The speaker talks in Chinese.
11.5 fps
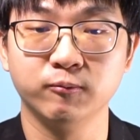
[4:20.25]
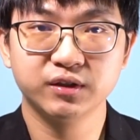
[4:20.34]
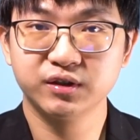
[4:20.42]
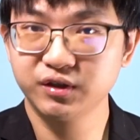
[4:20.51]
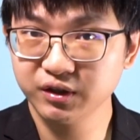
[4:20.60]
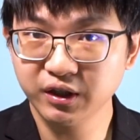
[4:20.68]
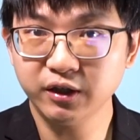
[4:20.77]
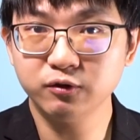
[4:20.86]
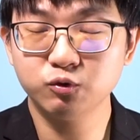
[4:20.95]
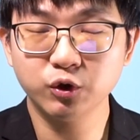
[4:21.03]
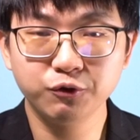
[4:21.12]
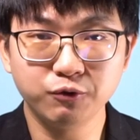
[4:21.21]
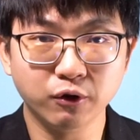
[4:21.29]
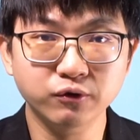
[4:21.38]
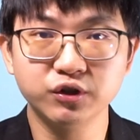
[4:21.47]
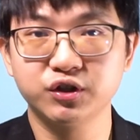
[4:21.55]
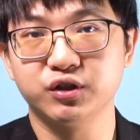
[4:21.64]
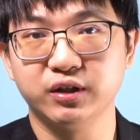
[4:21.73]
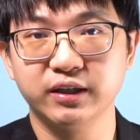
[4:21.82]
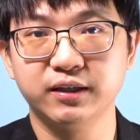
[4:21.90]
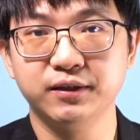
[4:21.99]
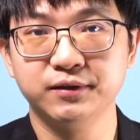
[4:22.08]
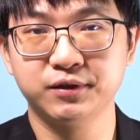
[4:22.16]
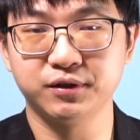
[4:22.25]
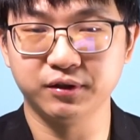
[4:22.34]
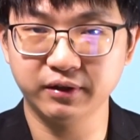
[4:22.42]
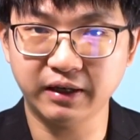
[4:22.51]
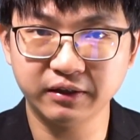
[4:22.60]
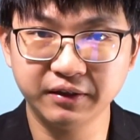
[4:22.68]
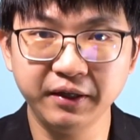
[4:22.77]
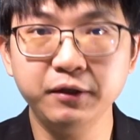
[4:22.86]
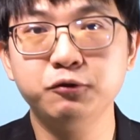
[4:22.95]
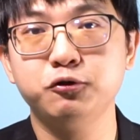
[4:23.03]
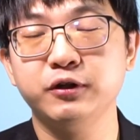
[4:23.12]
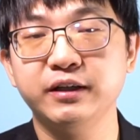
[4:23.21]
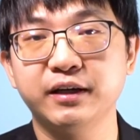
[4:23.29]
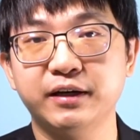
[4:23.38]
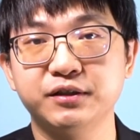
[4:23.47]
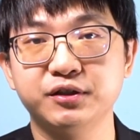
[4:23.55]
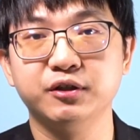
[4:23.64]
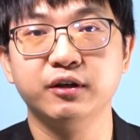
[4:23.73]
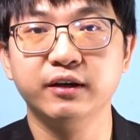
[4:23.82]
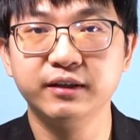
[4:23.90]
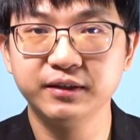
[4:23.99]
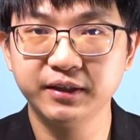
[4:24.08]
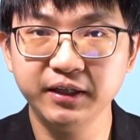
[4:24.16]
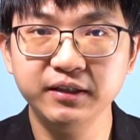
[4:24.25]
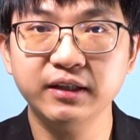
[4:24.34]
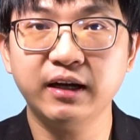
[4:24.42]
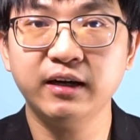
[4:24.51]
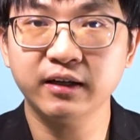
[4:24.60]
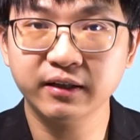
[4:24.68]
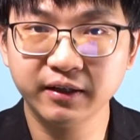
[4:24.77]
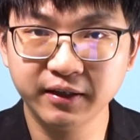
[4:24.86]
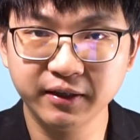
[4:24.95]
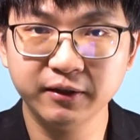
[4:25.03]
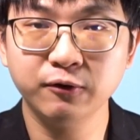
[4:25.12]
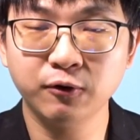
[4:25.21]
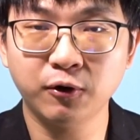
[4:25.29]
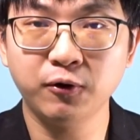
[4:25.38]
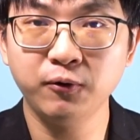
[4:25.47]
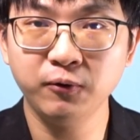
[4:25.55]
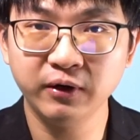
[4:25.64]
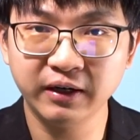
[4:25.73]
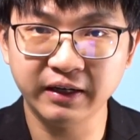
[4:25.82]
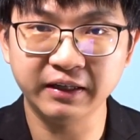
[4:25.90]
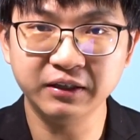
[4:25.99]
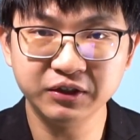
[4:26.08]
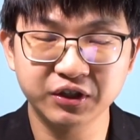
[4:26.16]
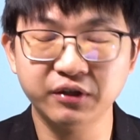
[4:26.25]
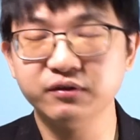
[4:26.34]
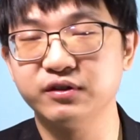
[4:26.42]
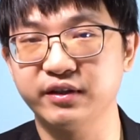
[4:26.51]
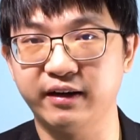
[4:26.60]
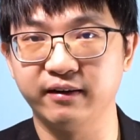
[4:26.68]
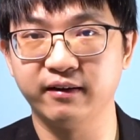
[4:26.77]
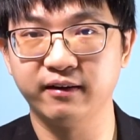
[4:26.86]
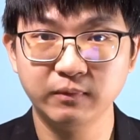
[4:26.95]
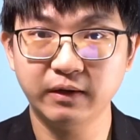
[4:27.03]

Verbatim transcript: 诗歌最原始的歌词，它第一句应该是“听那天空铃声响”。